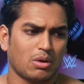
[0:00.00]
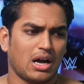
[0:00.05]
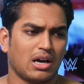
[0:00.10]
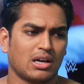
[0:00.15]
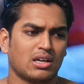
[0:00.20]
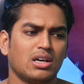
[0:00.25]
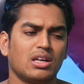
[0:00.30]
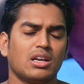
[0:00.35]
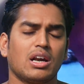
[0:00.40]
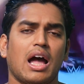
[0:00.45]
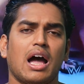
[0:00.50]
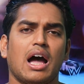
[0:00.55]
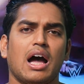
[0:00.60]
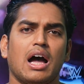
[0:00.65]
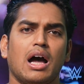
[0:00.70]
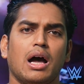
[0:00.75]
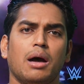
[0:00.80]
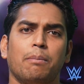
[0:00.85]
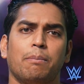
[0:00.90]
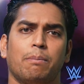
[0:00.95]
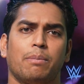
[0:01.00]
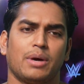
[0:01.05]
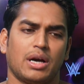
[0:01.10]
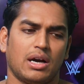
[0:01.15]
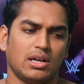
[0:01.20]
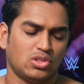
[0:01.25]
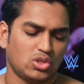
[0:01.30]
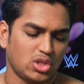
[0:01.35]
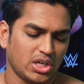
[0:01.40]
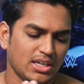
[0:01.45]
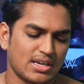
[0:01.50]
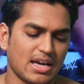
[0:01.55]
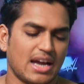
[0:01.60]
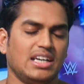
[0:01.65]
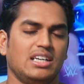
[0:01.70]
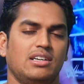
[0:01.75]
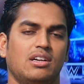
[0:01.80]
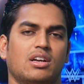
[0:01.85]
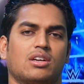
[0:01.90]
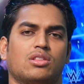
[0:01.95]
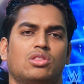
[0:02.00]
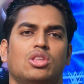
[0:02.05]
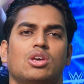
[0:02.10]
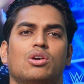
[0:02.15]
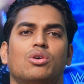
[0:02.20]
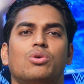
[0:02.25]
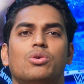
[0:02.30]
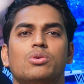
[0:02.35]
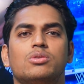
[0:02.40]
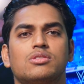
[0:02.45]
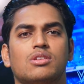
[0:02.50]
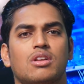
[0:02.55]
अगर आप अच्छी डाइट रखते हो